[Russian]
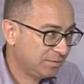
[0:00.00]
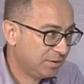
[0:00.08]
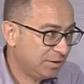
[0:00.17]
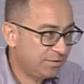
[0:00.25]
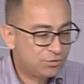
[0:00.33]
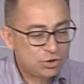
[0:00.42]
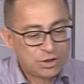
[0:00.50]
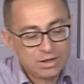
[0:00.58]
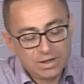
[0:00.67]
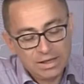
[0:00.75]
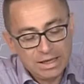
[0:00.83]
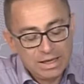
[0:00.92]
И
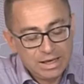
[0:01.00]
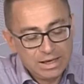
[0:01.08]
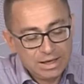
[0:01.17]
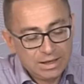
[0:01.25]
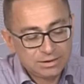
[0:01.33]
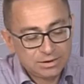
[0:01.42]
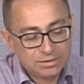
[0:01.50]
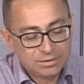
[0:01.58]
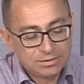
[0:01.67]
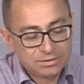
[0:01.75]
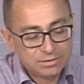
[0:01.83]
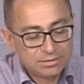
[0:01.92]
вчера этот
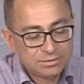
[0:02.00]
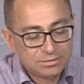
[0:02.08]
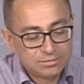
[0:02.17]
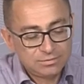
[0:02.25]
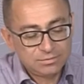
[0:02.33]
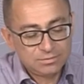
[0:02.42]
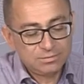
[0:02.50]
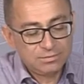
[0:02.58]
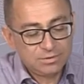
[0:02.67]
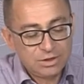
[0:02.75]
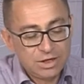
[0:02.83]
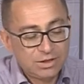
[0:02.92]
э,
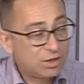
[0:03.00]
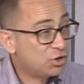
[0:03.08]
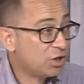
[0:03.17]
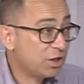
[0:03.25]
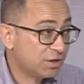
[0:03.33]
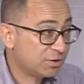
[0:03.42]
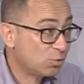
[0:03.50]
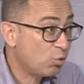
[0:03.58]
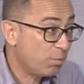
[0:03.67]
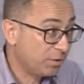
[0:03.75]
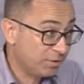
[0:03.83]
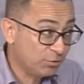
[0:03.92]
день начала
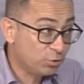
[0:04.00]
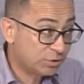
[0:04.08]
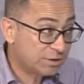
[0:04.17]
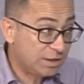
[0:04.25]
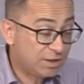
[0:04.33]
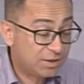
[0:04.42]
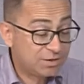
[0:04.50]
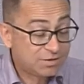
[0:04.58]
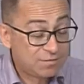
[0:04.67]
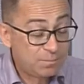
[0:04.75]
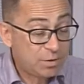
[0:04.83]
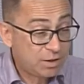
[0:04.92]
раскопок 90-летия
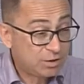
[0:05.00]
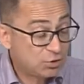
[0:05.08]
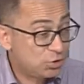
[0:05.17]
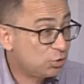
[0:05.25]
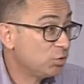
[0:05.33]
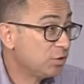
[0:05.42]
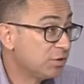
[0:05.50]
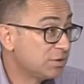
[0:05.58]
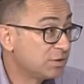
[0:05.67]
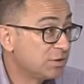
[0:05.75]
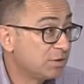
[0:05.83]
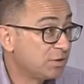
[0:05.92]
совпало же еще и
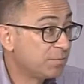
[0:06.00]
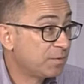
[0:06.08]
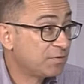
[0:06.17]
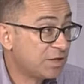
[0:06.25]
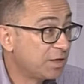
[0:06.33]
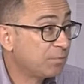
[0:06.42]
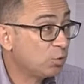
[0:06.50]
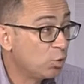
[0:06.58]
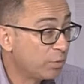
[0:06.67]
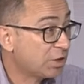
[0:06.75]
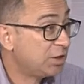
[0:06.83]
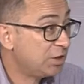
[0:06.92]
с э, профессиональным
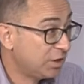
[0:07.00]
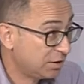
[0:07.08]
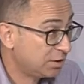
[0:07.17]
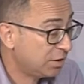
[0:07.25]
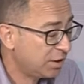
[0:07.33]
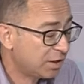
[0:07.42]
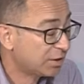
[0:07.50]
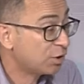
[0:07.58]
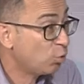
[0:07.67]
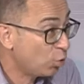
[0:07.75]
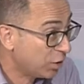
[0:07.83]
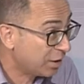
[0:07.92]
днем архитект, э,
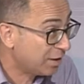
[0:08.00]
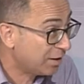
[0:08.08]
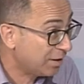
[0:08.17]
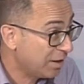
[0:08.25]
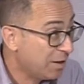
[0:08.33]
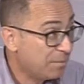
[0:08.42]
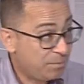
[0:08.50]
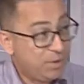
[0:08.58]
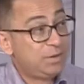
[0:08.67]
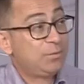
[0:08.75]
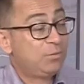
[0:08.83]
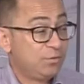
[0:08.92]
археолога. Угу.
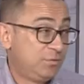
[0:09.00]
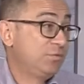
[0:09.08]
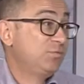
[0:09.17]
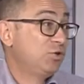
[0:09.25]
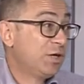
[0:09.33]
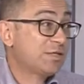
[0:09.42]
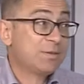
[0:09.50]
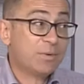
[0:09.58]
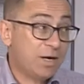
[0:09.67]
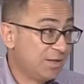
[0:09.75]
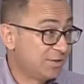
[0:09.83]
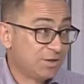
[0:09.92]
Поэтому вот вчера
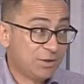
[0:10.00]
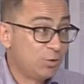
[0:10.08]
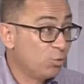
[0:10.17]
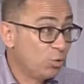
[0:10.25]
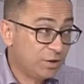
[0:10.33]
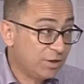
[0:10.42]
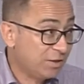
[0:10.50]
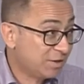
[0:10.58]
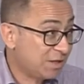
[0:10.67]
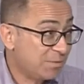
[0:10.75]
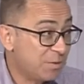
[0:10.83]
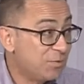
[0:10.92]
собрались археологи на
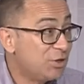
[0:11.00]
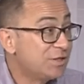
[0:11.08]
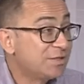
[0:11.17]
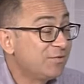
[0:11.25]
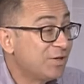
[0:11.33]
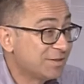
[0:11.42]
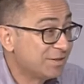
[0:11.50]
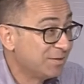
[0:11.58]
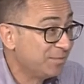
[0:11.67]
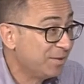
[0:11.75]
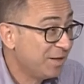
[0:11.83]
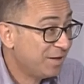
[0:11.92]
самом
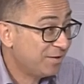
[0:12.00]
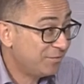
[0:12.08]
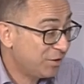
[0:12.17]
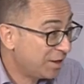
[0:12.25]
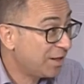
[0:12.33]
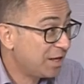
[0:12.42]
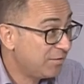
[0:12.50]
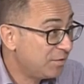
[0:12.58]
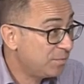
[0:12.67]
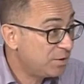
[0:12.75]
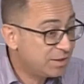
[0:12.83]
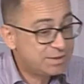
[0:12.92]
известном в Николаеве
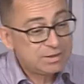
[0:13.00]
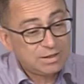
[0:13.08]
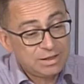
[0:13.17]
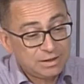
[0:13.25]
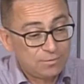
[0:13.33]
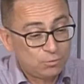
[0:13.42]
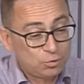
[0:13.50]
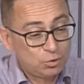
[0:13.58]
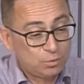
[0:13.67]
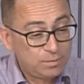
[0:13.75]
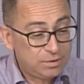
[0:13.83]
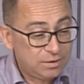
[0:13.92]
месте для того,
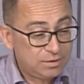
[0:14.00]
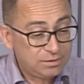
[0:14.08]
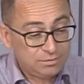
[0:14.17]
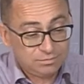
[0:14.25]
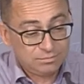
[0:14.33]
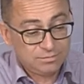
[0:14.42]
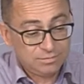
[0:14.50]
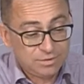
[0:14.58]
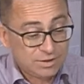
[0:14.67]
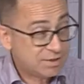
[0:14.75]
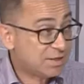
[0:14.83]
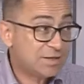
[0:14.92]
чтобы
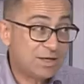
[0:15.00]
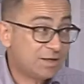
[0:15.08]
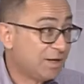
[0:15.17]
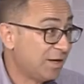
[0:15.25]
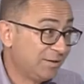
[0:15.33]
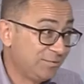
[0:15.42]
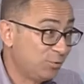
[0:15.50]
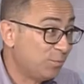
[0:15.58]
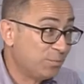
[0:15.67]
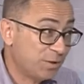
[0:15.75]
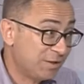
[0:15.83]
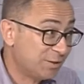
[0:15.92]
рассказать, как это все
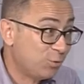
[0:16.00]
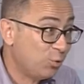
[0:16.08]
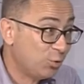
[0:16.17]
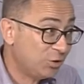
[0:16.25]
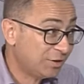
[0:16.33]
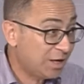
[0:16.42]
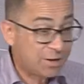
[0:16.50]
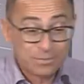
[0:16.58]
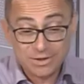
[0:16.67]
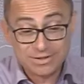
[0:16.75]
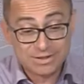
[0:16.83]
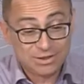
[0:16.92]
происходит, как
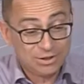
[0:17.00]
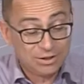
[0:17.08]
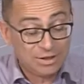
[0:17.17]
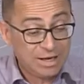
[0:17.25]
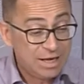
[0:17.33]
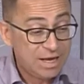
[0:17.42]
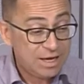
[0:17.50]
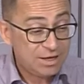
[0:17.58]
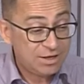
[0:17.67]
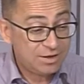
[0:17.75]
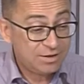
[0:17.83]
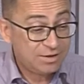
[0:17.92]
происходило.
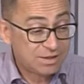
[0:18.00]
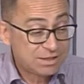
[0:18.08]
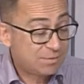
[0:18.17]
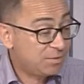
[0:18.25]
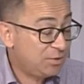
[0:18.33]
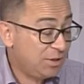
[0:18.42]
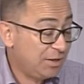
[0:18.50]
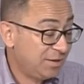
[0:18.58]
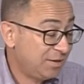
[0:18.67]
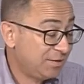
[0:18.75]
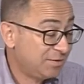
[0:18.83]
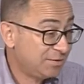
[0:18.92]
И на самом
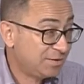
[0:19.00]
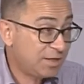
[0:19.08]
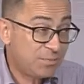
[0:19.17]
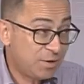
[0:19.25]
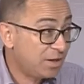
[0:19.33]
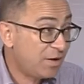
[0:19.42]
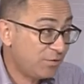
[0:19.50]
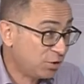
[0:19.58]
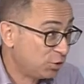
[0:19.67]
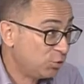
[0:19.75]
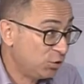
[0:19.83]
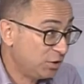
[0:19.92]
деле самое главное,
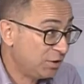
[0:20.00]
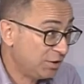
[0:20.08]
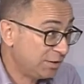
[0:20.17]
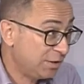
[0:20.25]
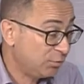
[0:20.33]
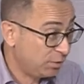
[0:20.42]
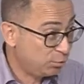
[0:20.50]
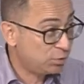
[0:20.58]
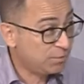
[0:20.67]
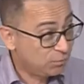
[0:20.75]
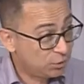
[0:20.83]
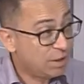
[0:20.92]
что они донесли. Вот,
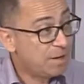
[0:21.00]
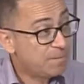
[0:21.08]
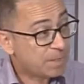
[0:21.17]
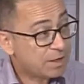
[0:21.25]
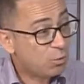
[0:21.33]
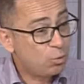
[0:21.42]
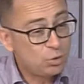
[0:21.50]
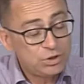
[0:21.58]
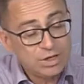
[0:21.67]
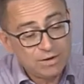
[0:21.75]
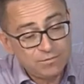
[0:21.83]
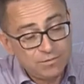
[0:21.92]
допустим, вот какую
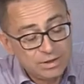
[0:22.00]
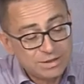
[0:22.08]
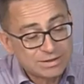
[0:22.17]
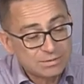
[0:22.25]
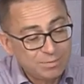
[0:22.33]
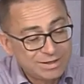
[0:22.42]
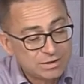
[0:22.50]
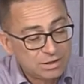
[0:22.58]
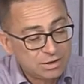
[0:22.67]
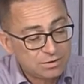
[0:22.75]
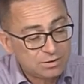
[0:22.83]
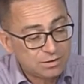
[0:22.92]
я вынес
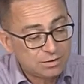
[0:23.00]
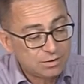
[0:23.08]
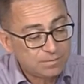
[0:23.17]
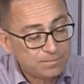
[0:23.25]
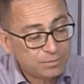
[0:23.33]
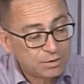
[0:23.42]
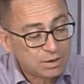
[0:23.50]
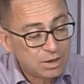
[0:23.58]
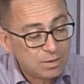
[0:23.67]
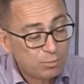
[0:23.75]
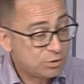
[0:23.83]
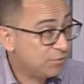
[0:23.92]
мысль э,
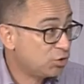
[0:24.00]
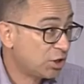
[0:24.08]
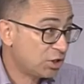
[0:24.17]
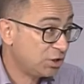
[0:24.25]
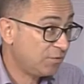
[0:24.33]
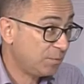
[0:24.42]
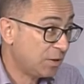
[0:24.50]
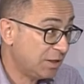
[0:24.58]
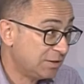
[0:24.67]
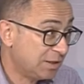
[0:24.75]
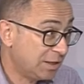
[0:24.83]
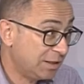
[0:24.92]
после вчерашнего
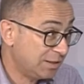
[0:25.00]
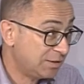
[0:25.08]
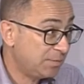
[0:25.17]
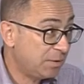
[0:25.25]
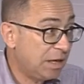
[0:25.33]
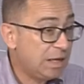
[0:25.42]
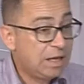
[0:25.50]
праздника для себя.